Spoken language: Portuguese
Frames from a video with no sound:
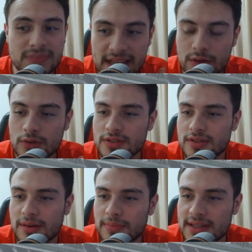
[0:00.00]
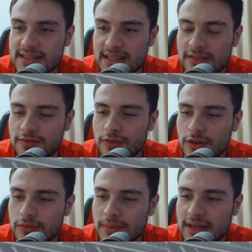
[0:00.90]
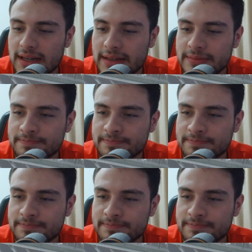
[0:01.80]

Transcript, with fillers: é nosso rapaziada Foi uma